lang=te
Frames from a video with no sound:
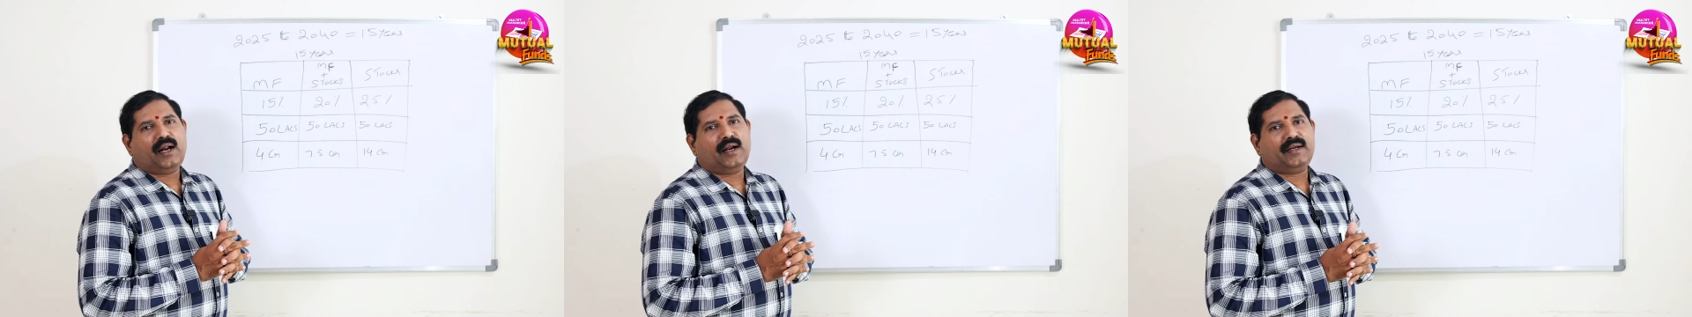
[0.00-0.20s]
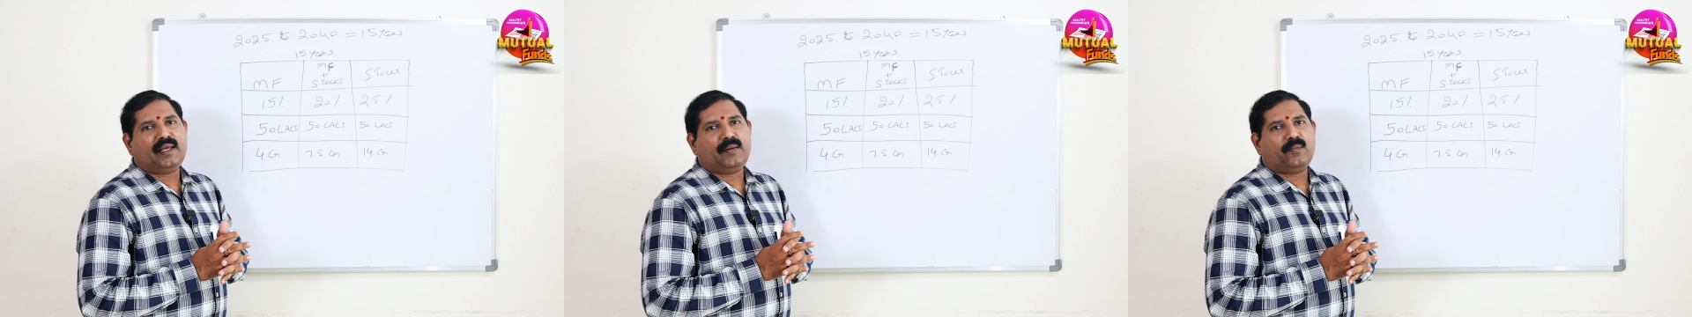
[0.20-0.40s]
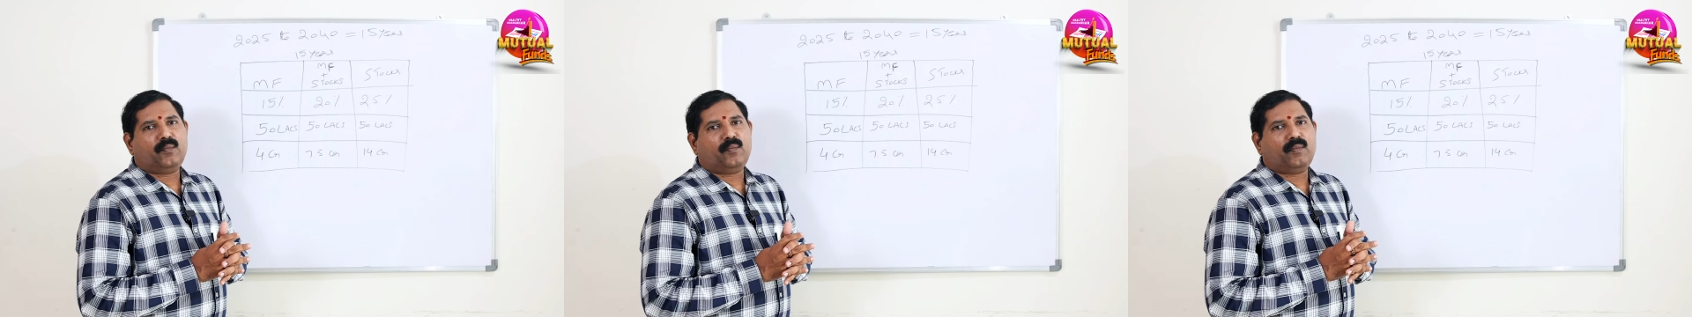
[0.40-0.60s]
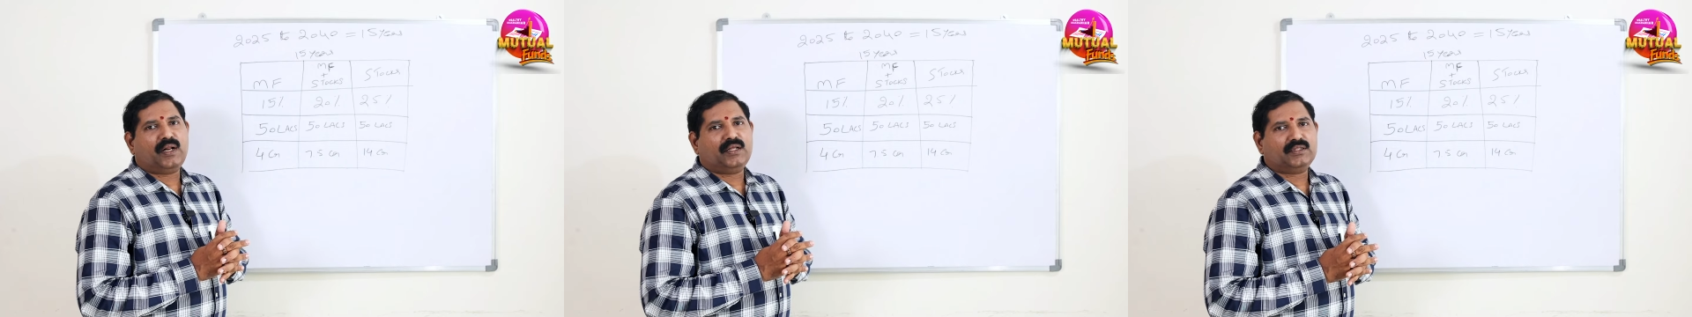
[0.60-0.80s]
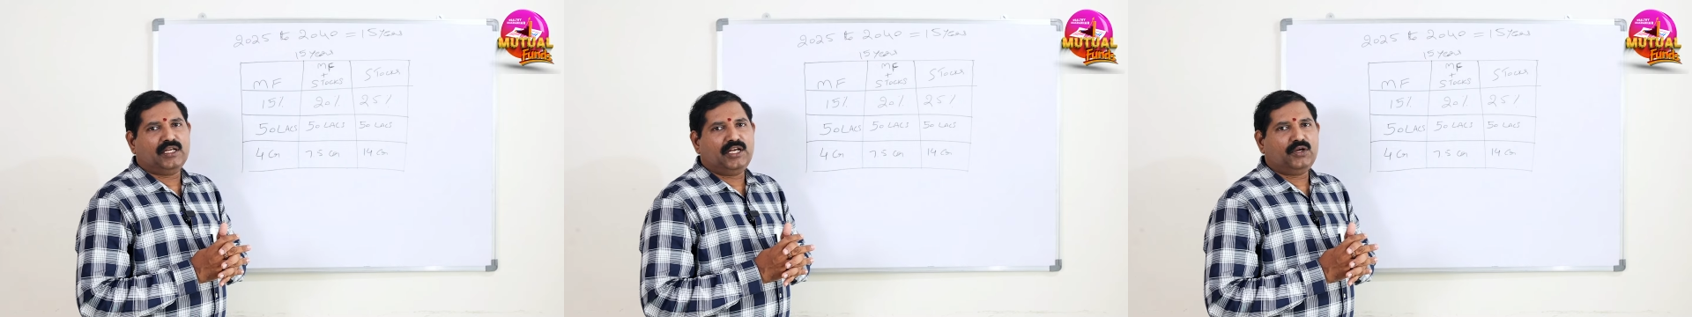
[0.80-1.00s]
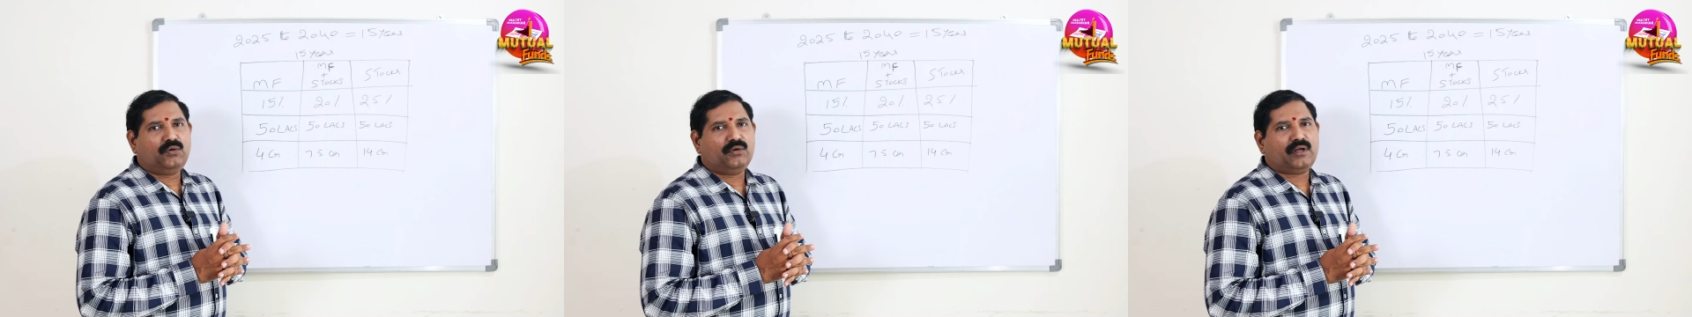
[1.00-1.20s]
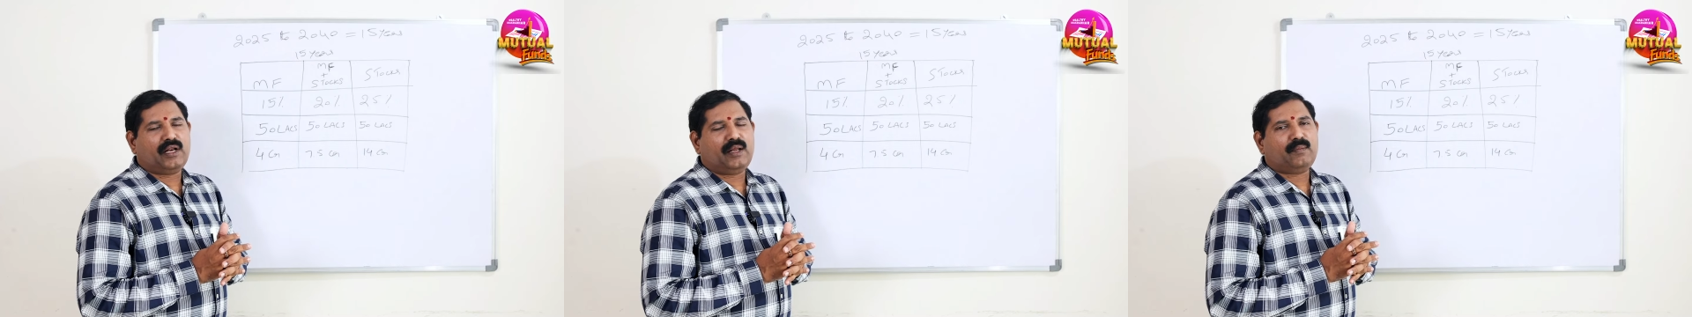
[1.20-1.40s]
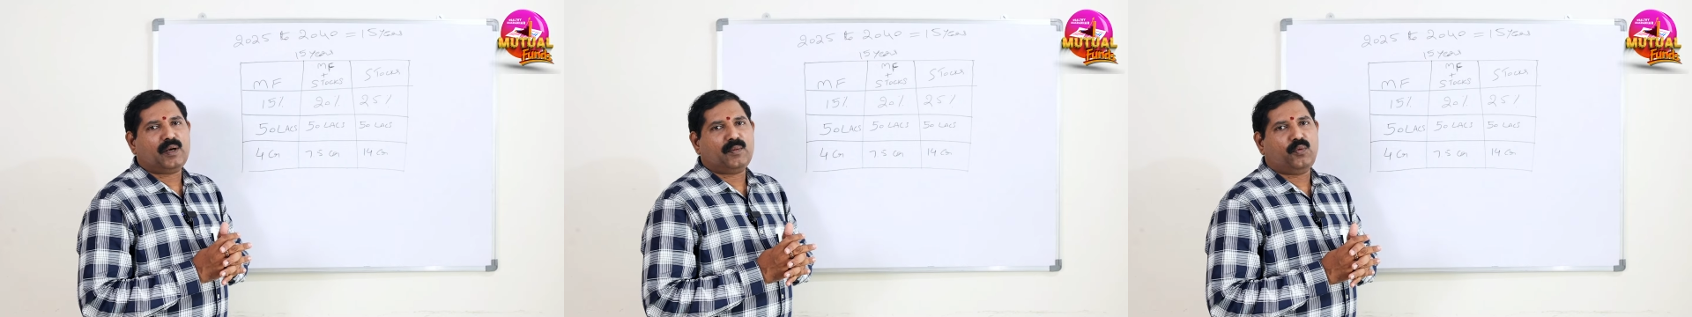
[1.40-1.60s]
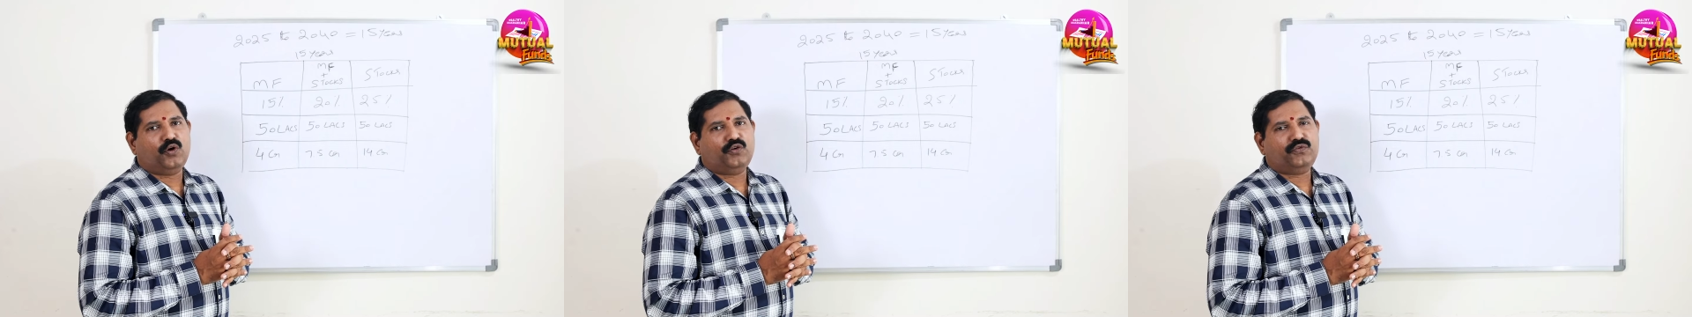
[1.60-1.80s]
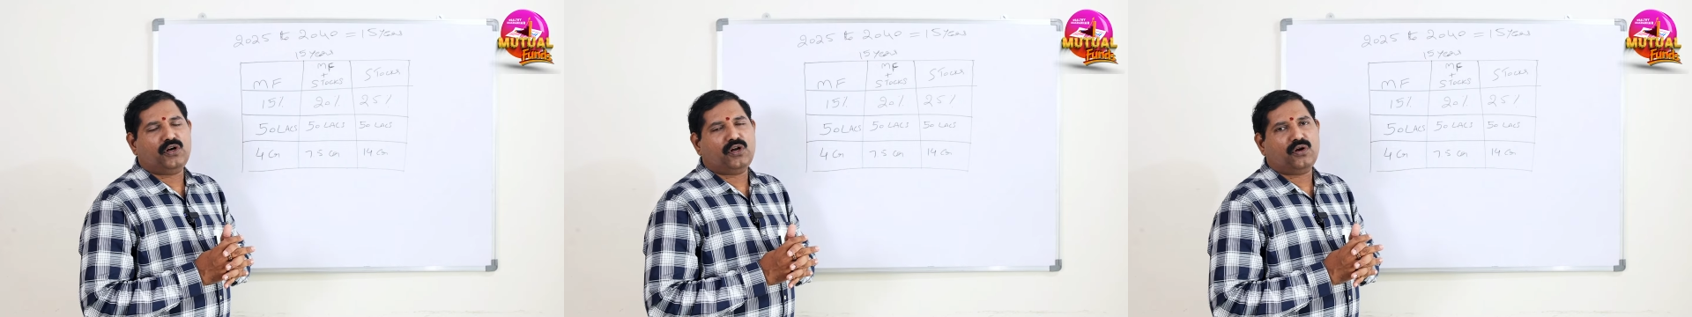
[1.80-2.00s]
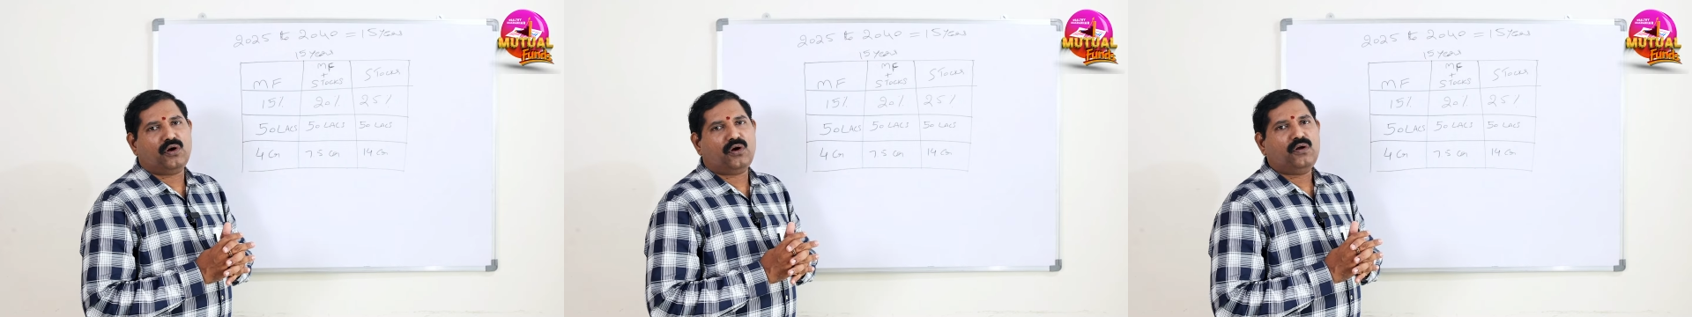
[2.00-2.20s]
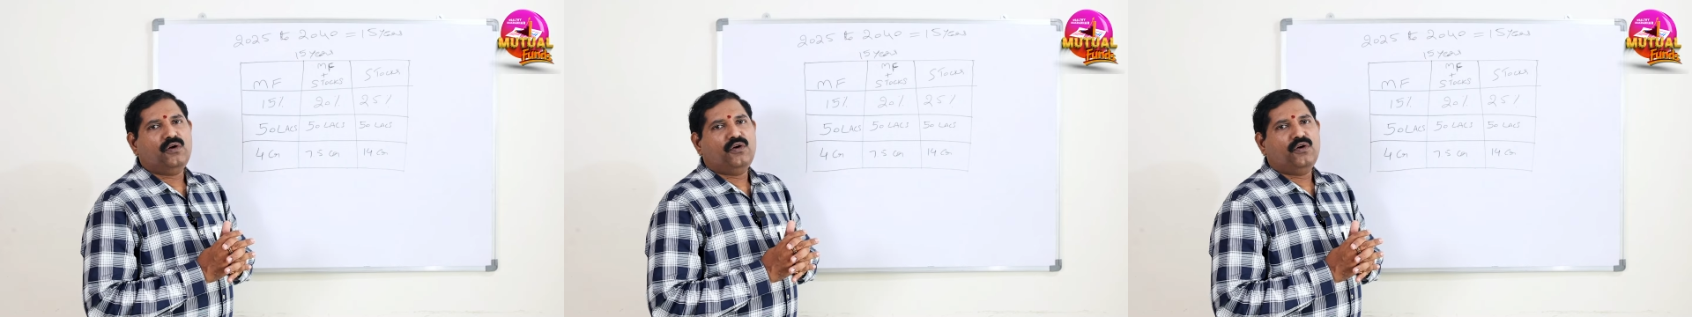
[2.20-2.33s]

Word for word: అంటే మనం తెలియకుండానే మన పోర్ట్ఫోలియోలో